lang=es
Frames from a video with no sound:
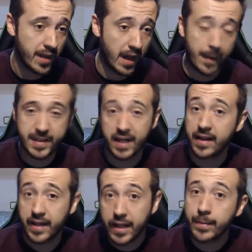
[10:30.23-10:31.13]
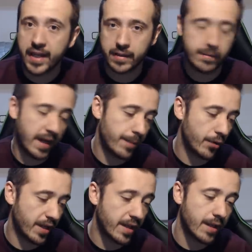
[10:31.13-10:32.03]
a pesar de Kiviat, ¿vale?
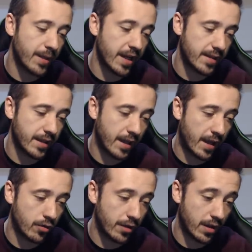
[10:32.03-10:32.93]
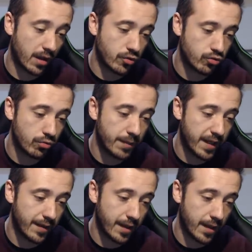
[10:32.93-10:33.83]
Porque Kiviat eh, ha cogido la
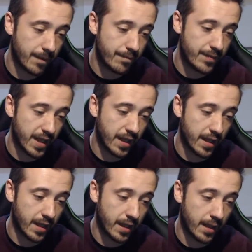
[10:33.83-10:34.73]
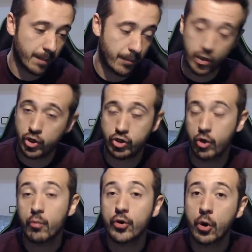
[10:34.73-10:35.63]
costumbre de, de, ponernoslo
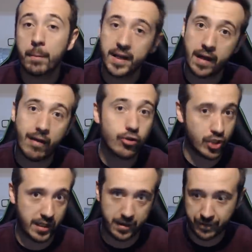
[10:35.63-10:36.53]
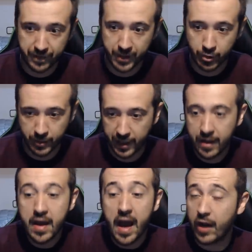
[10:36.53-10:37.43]
muy complicado a los que le defendemos, ¿vale?
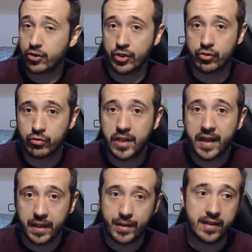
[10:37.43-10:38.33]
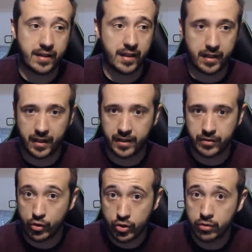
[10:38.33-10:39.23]
A los que nos gusta Kiviat, que, que
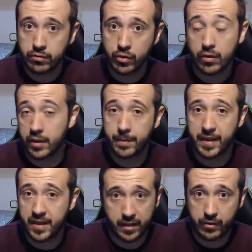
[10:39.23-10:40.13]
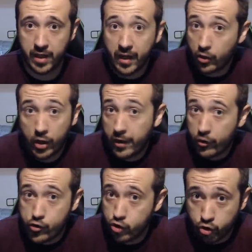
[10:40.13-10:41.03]
estoy yo, solo en España, creo ya. Creo que quedo
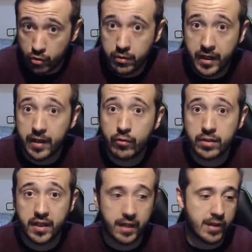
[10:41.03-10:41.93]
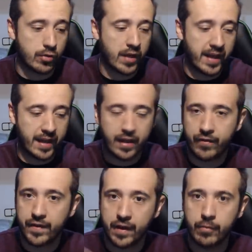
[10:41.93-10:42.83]
yo solo, que le guste Kiviat o que quiera
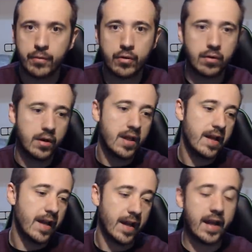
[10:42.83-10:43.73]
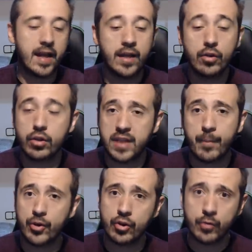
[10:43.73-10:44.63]
defenderlo un poco. Eh, nos lo está
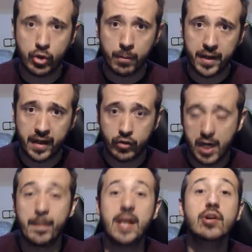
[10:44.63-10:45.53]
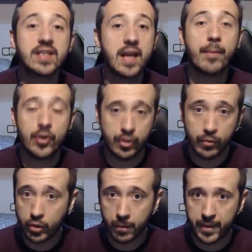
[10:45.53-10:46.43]
poniendo muy complicado, o sea, me lo está poniendo
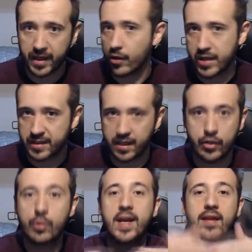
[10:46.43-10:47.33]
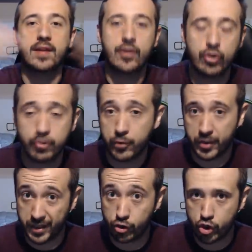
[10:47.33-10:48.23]
muy complicado, ya está. No voy a decirnos
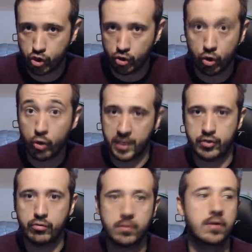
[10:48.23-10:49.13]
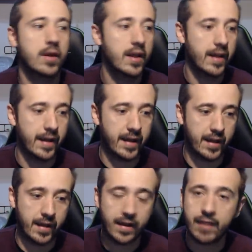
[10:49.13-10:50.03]
porque estoy solo, lo asumo.
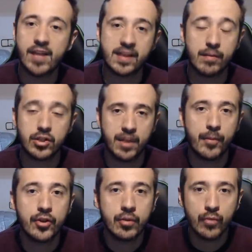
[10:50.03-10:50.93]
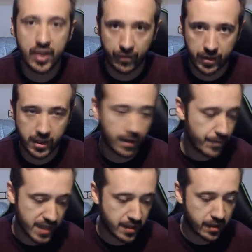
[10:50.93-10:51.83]
Eh, me lo estás poniendo muy difícil.
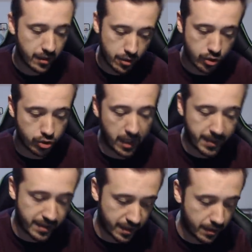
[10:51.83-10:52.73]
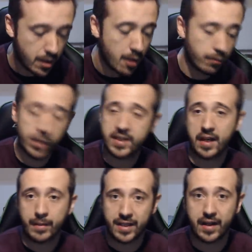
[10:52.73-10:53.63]
Es decir, no solamente vuelves a
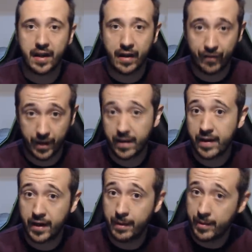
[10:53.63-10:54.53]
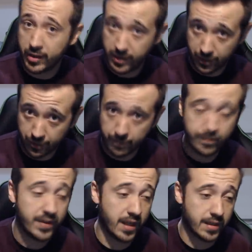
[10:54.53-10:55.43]
repetir la cafrada del Gran Premio anterior,
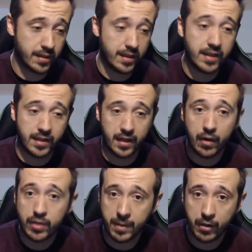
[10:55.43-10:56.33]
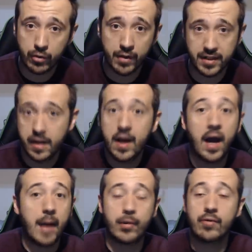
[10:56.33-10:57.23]
que es irte en las últimas curvas
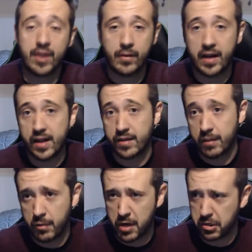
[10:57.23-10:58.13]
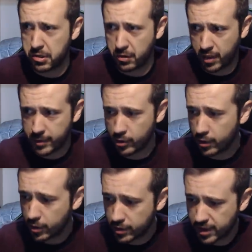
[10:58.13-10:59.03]
a por un rival y decir, bueno, yo creo que me doy el
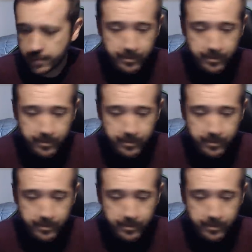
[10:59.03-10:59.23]
coche.